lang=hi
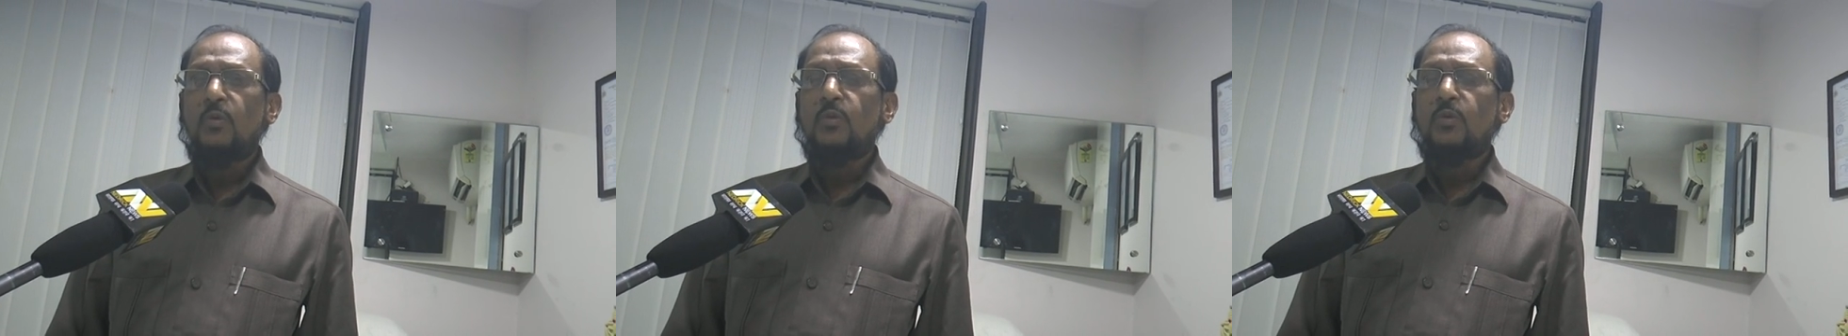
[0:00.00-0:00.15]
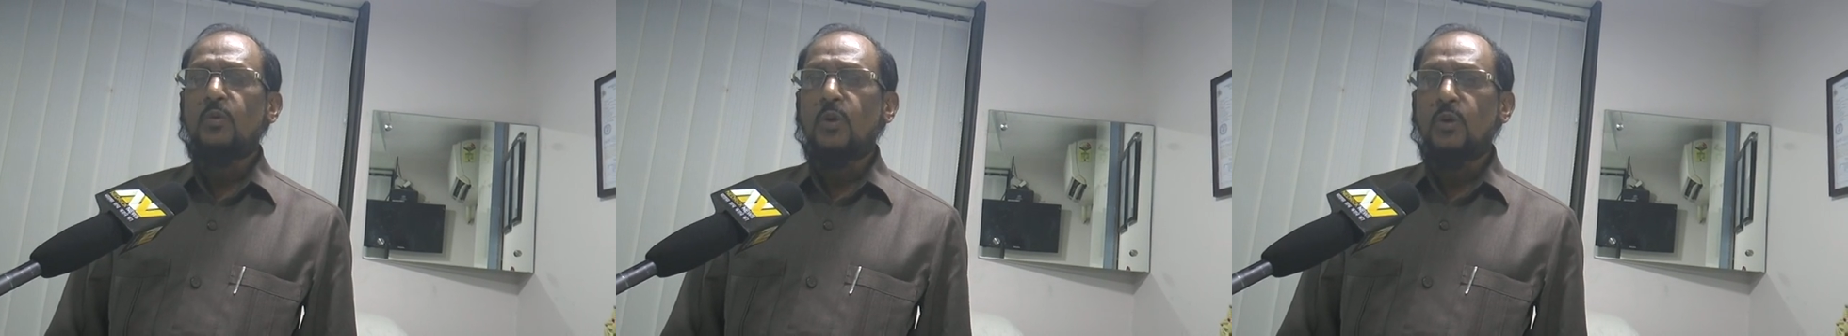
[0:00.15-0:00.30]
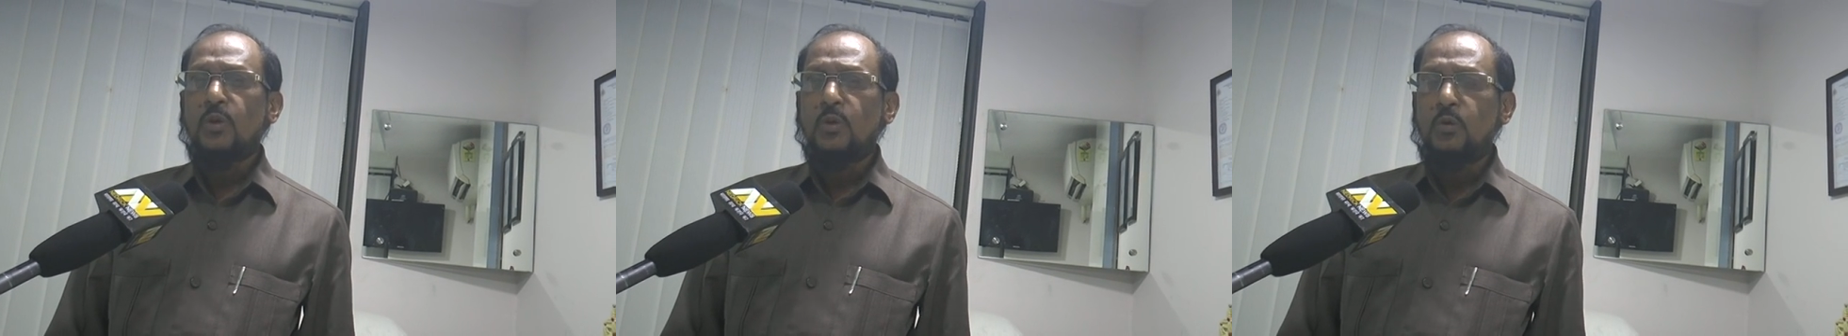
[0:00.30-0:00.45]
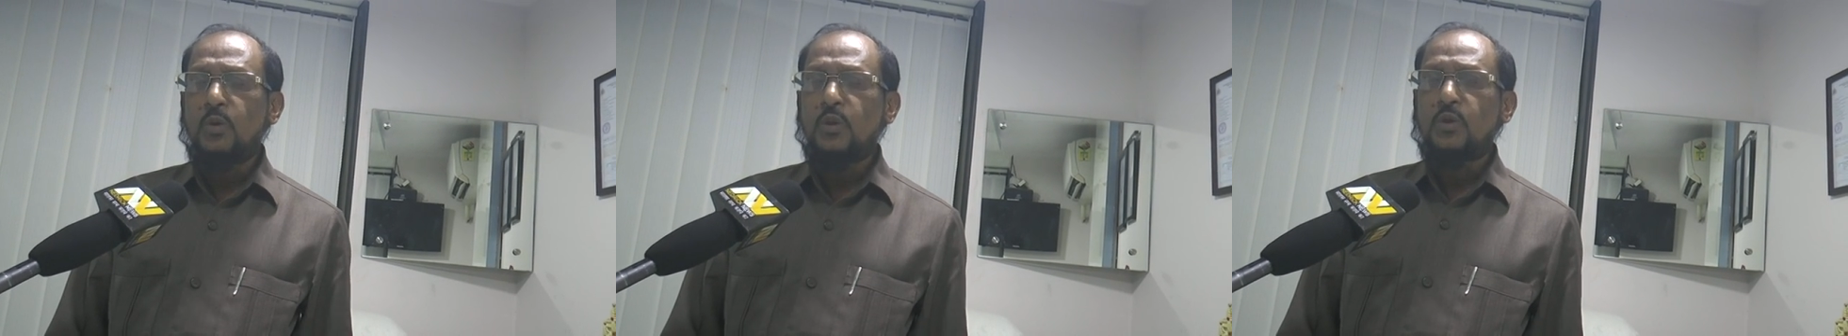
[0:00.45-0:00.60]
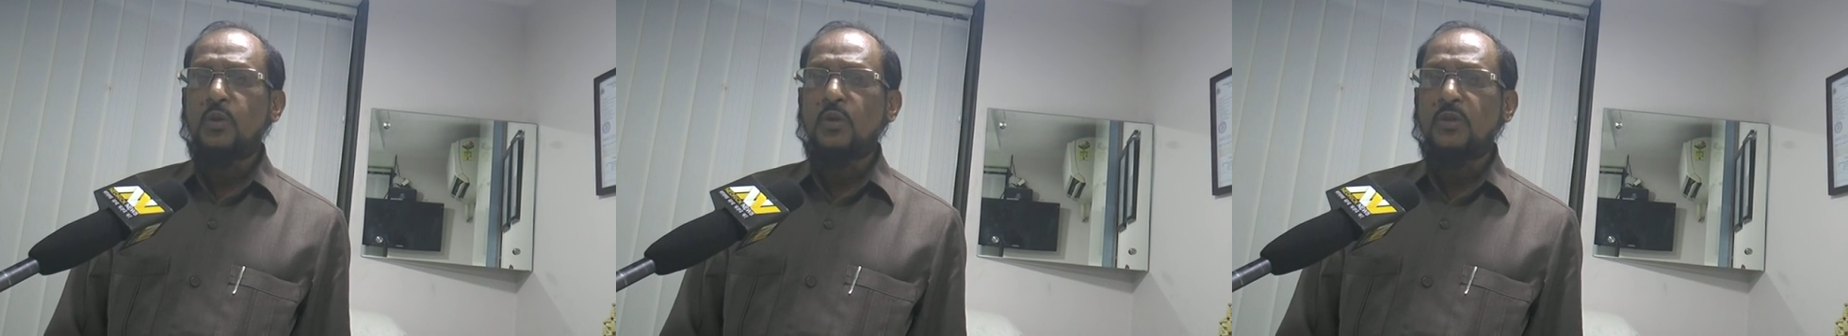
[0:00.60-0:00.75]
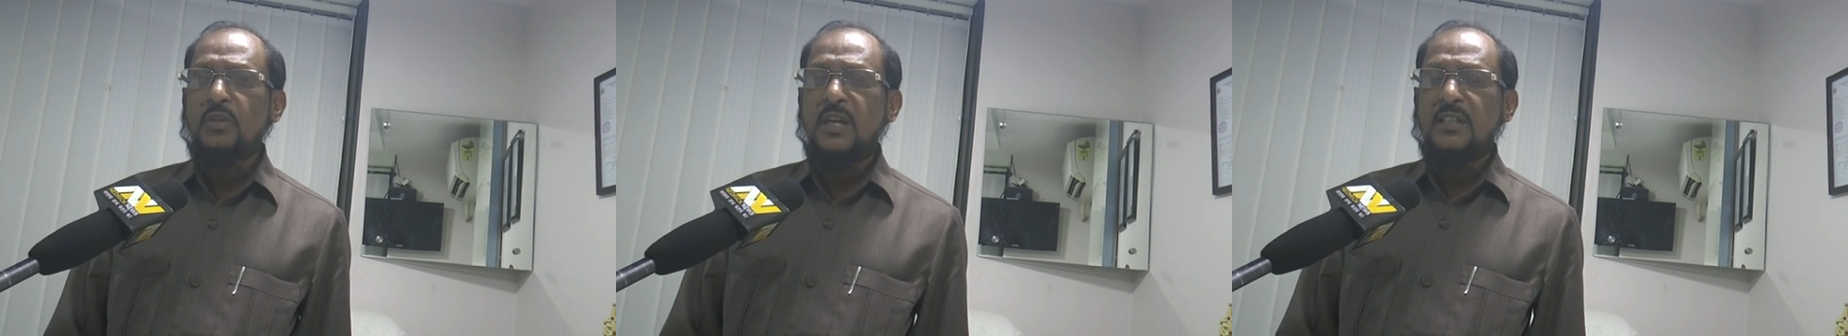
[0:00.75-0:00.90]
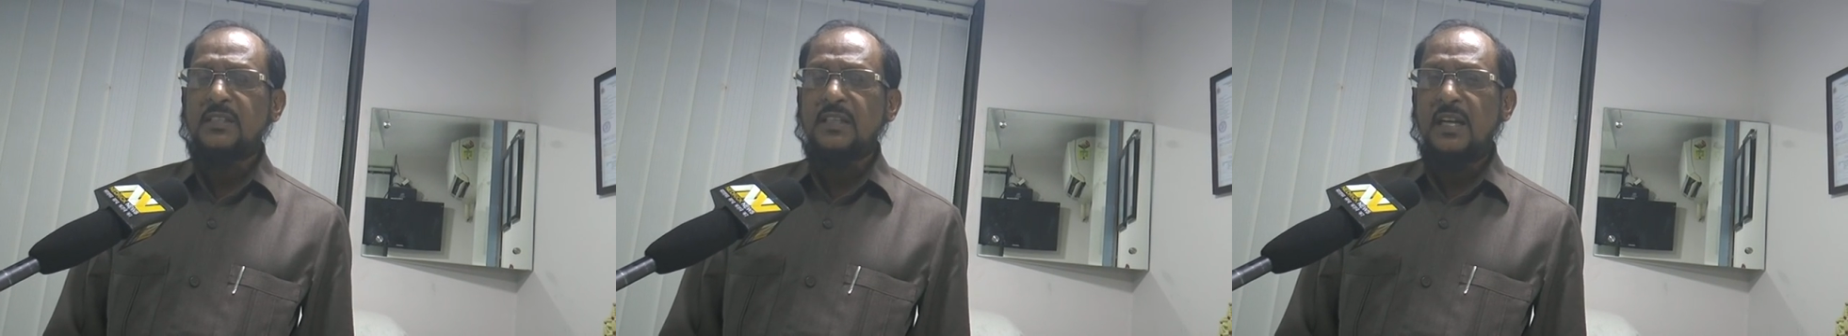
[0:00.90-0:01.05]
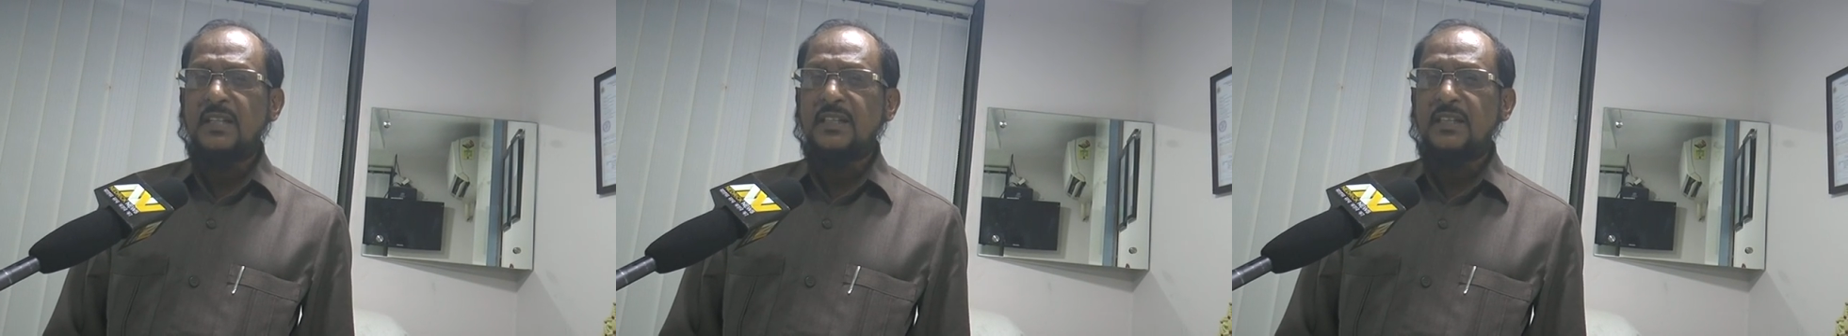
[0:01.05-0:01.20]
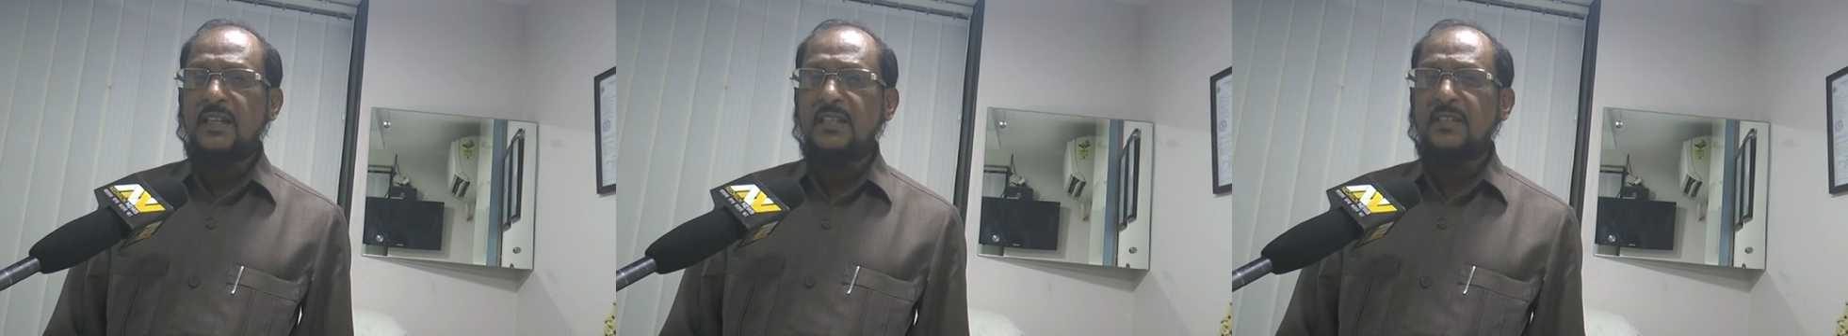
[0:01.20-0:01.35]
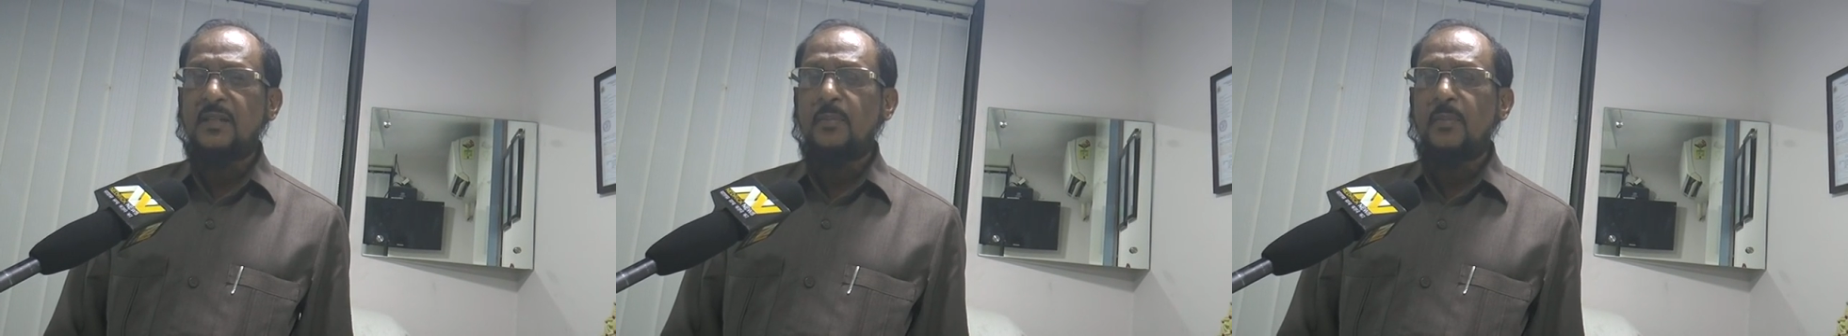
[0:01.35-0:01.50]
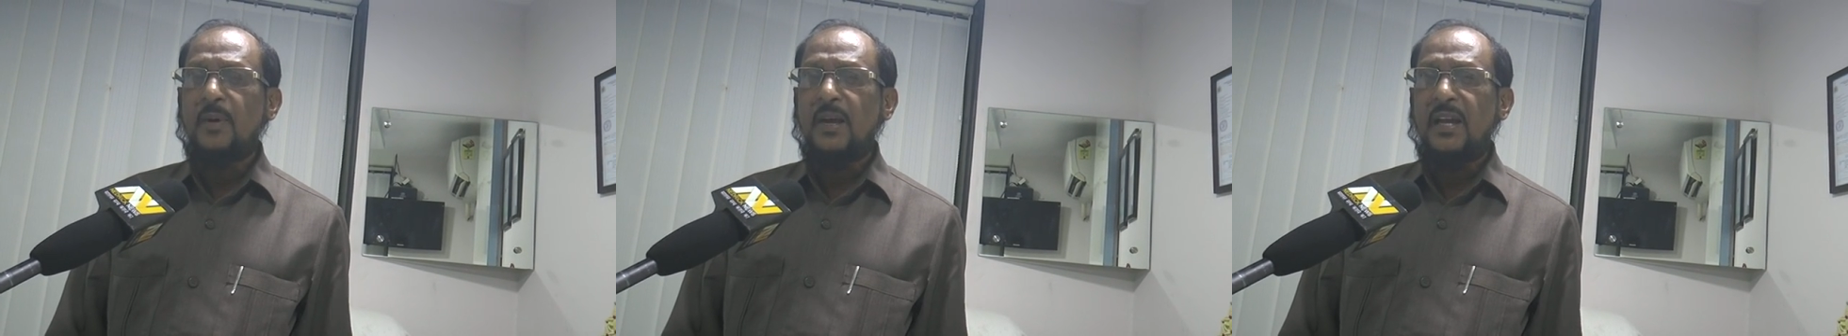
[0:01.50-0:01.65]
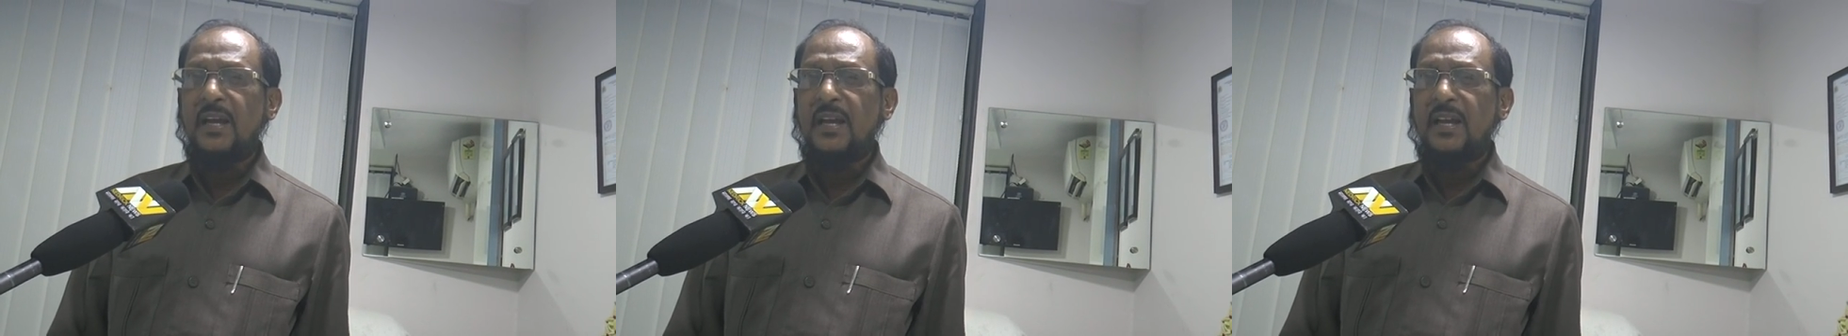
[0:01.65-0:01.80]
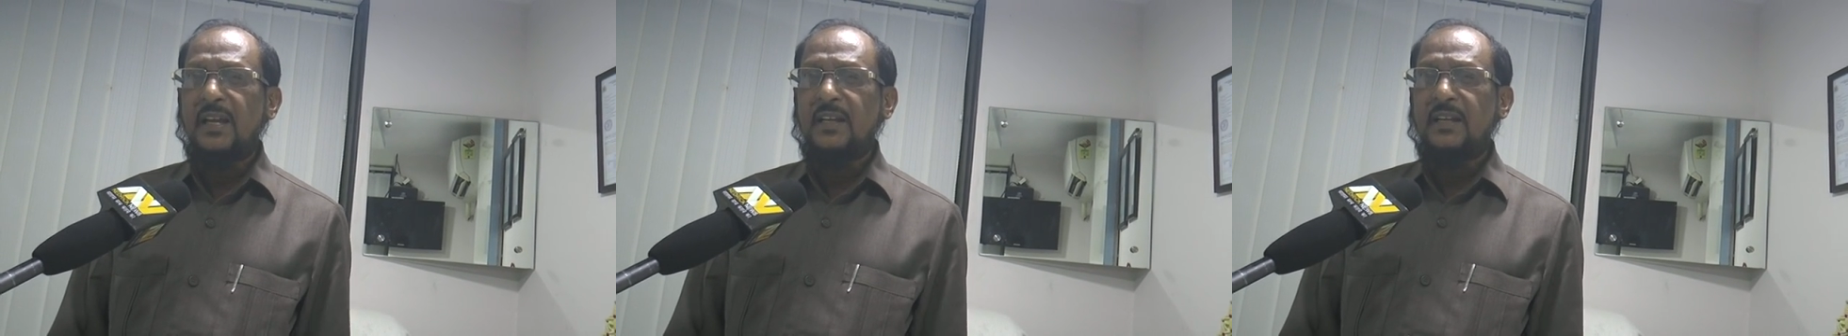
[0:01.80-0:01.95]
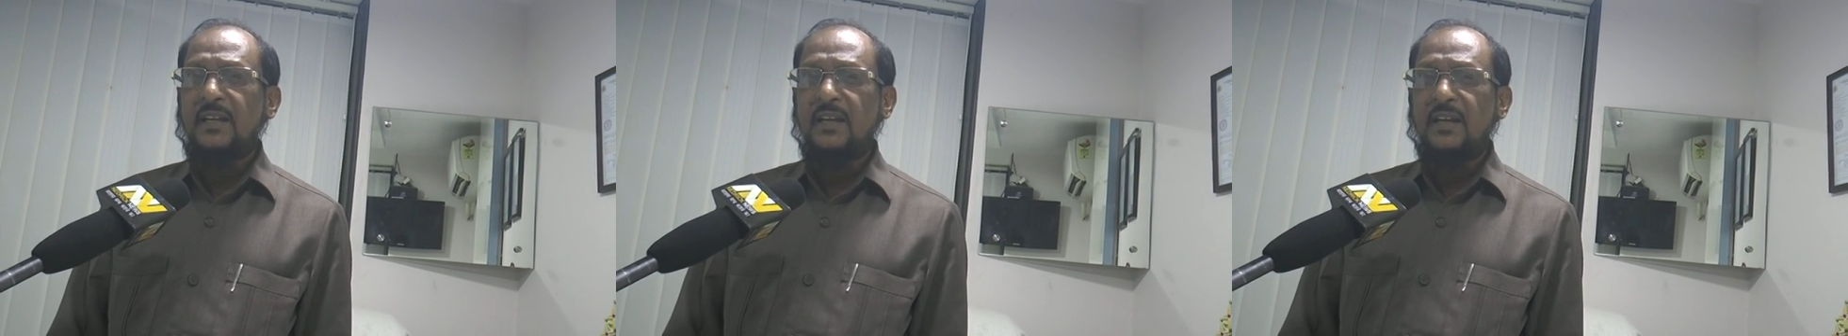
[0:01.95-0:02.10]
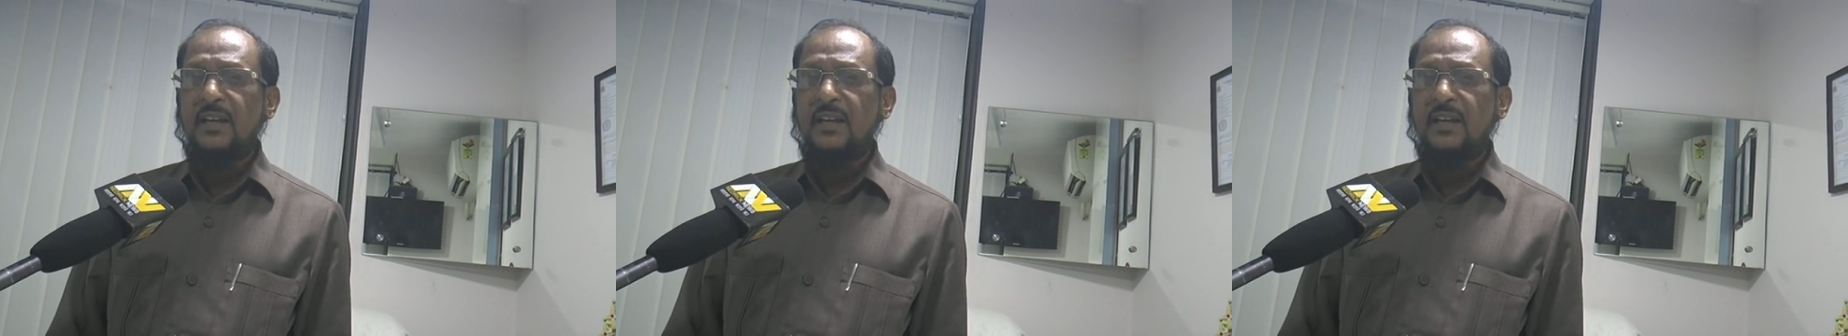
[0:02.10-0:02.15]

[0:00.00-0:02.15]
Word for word: उनको तो खुद सोचना चाहिए कि मैं एक